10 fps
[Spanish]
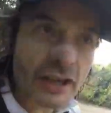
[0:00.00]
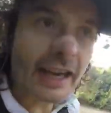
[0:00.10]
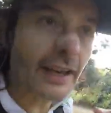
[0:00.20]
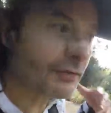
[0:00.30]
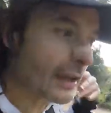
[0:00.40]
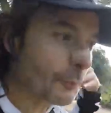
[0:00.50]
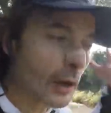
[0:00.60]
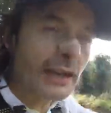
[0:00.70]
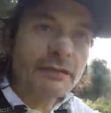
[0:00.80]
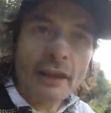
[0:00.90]
quieres hacer
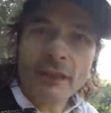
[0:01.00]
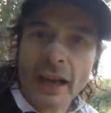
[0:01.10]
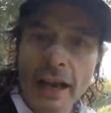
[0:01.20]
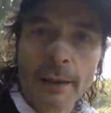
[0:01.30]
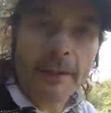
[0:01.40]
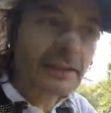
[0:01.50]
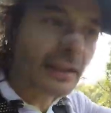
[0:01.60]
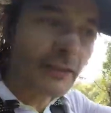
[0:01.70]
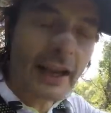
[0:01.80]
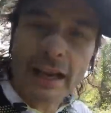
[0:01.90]
pues 15-10,
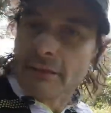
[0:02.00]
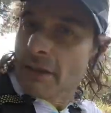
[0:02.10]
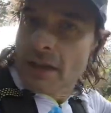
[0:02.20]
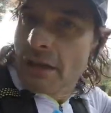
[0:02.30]
20-10,